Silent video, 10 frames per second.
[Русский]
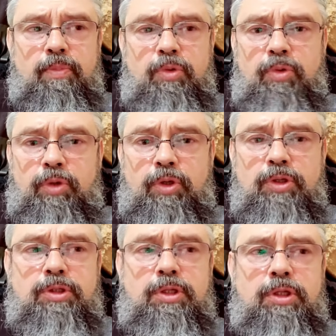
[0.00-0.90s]

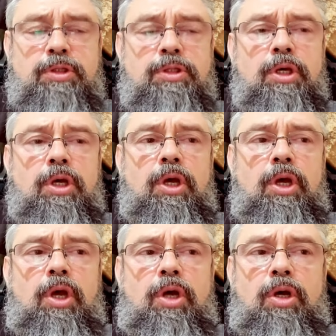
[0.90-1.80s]
многие из нас,
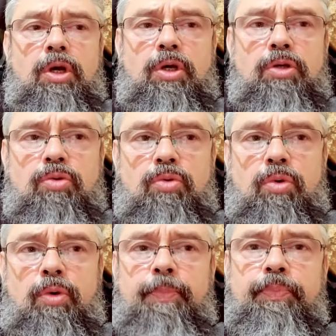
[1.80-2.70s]
а,
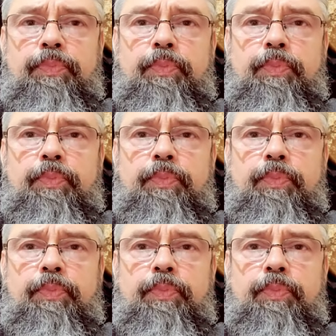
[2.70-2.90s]
кто